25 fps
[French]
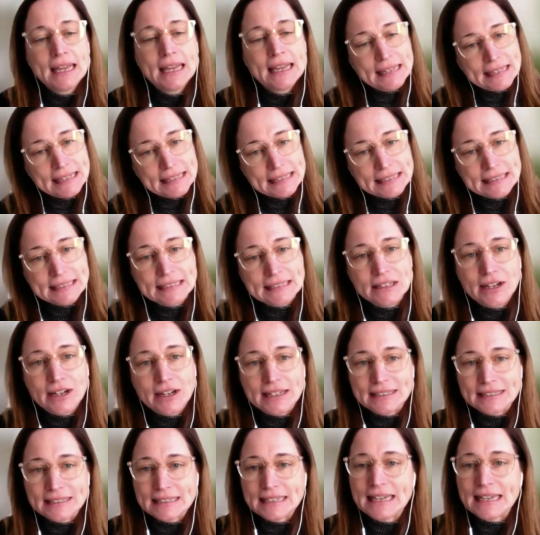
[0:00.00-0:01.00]
et qui a
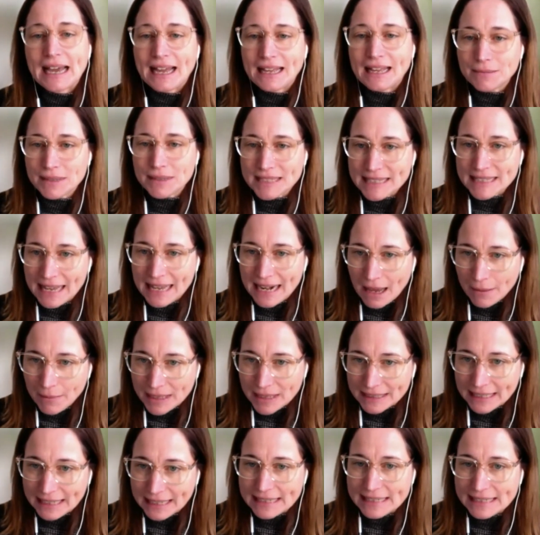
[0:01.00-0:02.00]
été admise à la
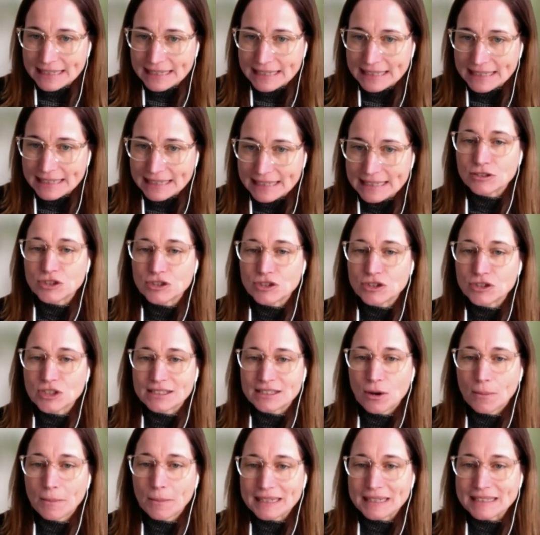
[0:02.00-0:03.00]
maîtrise en
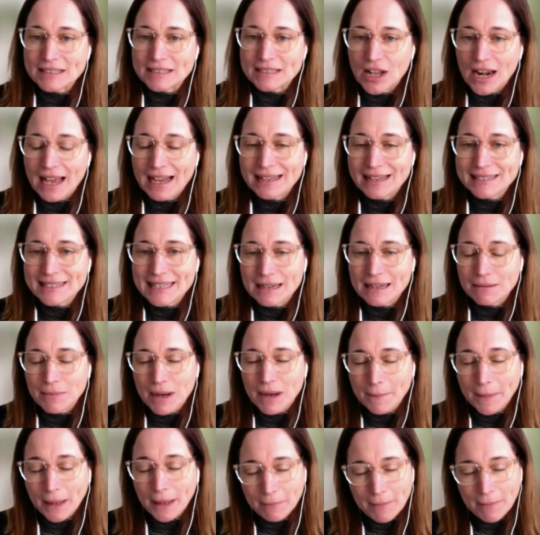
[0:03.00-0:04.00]
éducation préscolaire,
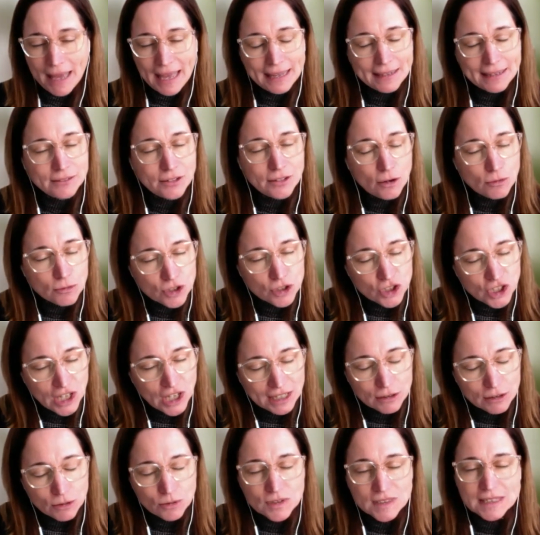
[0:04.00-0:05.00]
enseignement primaire, donc
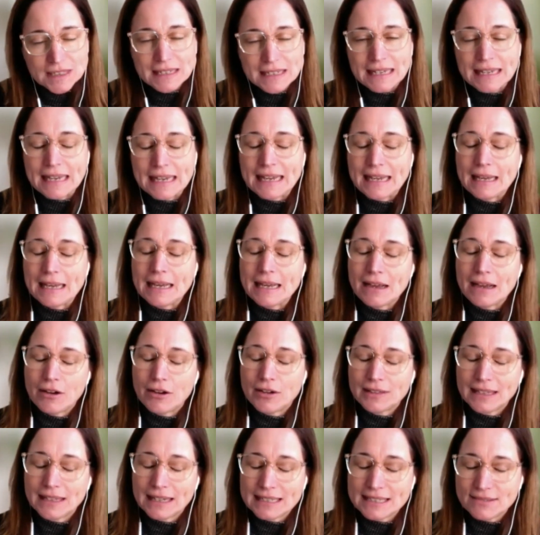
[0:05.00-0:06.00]
chaque dossier est
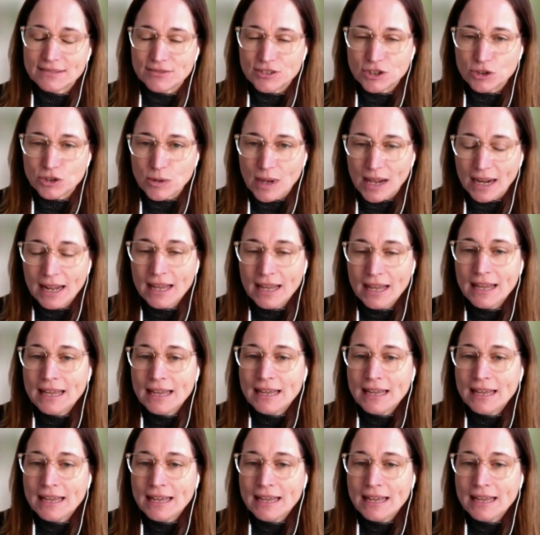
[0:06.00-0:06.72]
individuel.